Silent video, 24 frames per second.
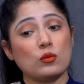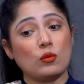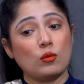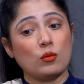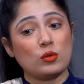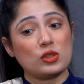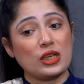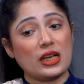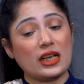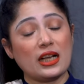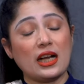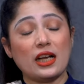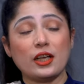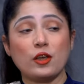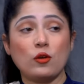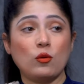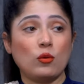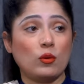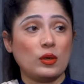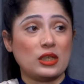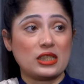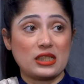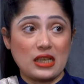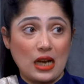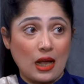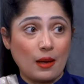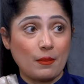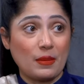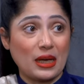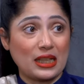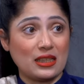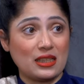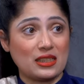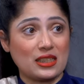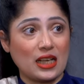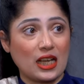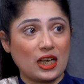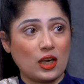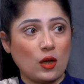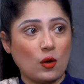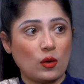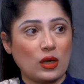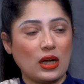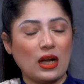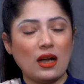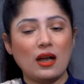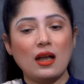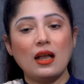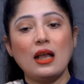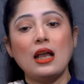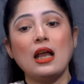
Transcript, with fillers: उसने कहा कि इस्लामाबाद ले जाना होगा